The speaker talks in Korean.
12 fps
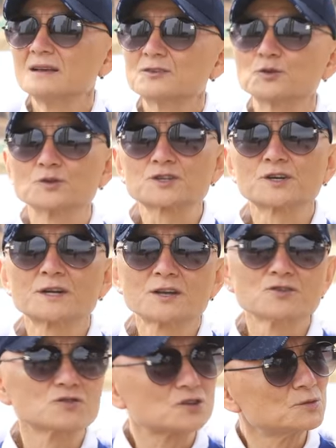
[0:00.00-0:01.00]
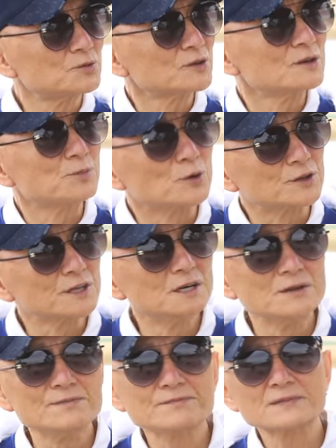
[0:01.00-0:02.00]
조철의 유튜브를
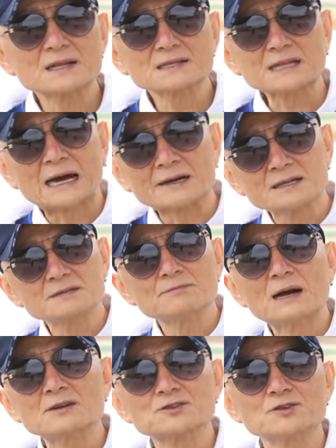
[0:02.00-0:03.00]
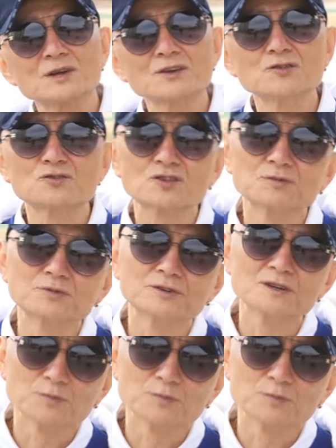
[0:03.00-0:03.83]
보든 다른 방송의 유튜브를